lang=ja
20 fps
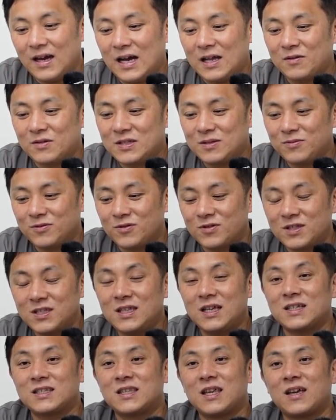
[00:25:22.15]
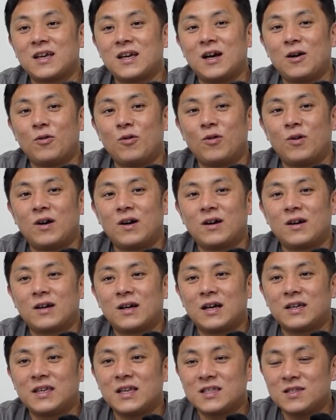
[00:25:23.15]
あの自分の好きなステッカーを
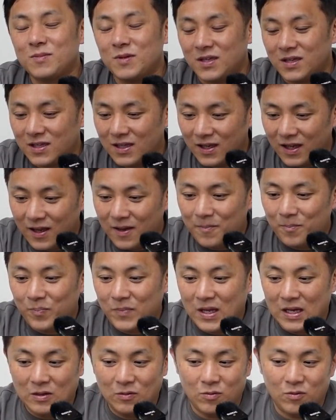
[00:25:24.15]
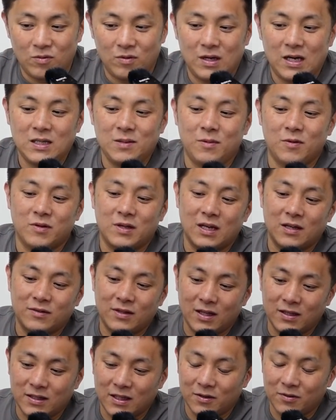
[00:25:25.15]
かき集めてきてね、あの、アニメの
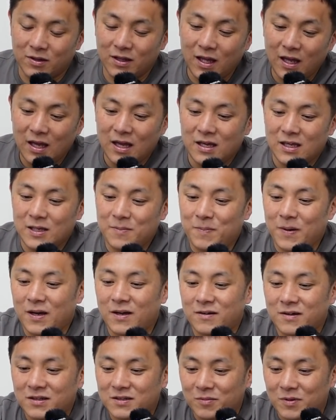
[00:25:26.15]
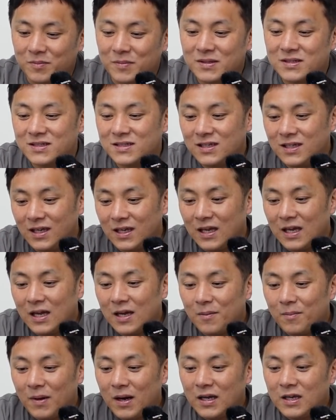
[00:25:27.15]
キャラクターだったりとかね、いっぱい貼る方もいますし、
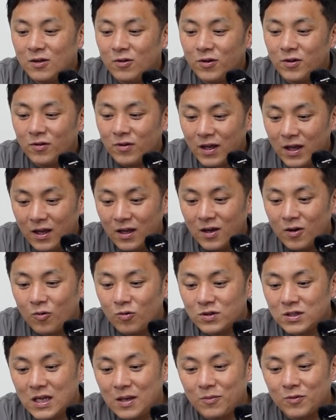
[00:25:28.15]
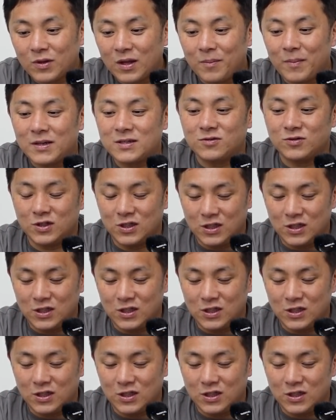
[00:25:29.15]
まあいろいろね、個性も出ます